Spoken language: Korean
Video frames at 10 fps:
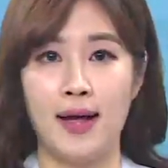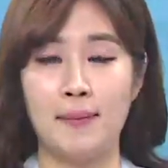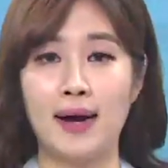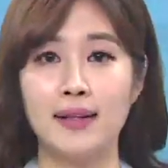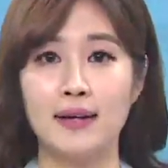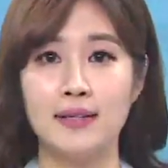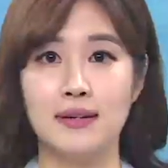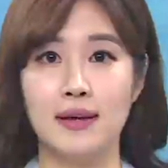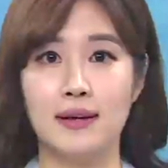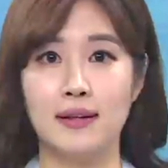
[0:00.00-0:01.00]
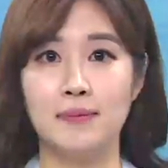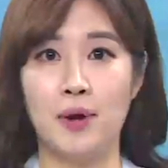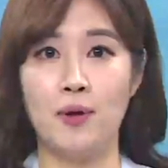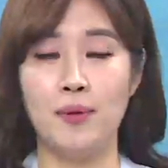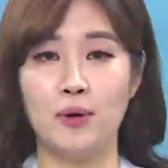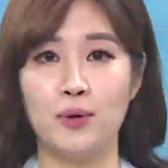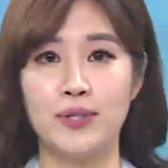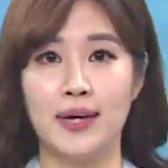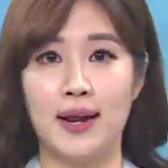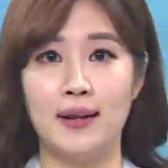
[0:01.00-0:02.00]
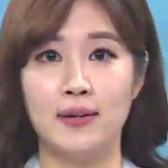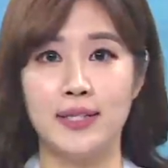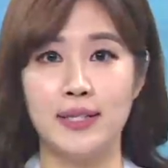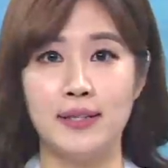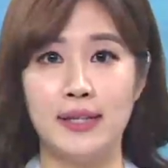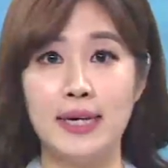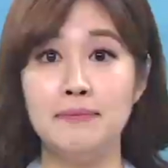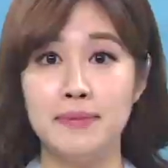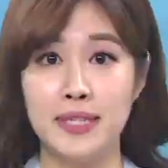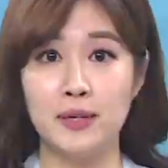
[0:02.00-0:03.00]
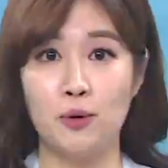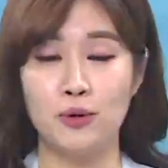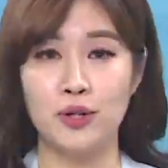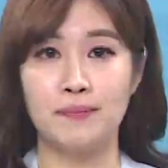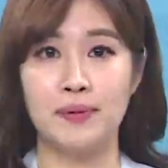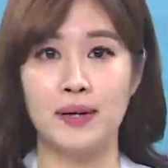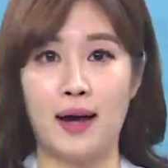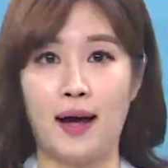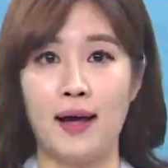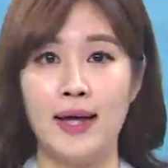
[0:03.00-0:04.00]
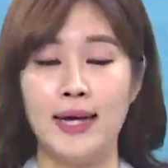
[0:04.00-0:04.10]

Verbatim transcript: 방랑식객이라는 별명으로 잘 알려진 임지호 셰프가